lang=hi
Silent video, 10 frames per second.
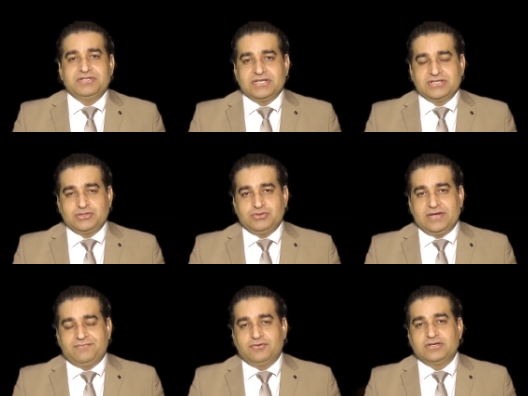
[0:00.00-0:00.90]
भी शख्स जो
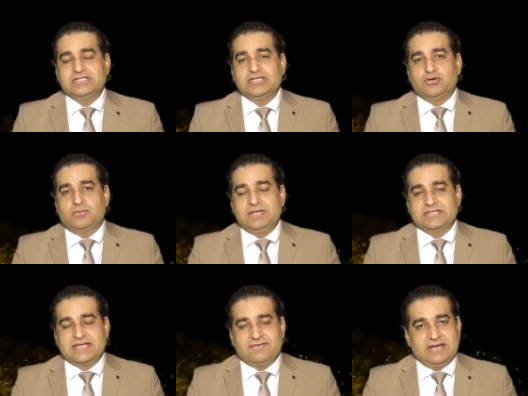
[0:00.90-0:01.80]
है वो किसी को भी
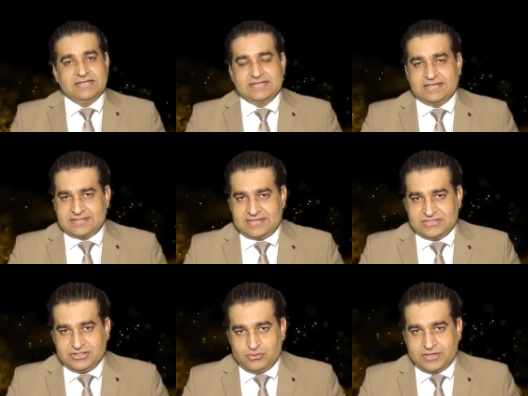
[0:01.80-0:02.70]
इसके हवाले से
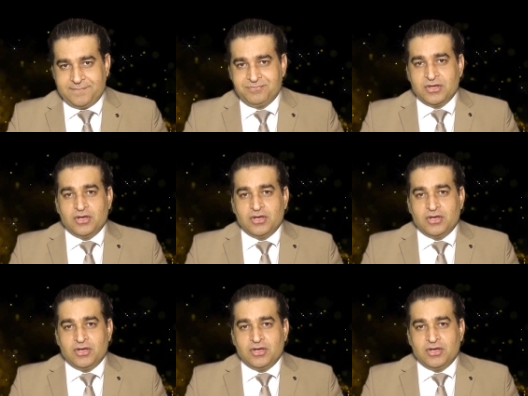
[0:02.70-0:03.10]
एतराज़ नहीं होगा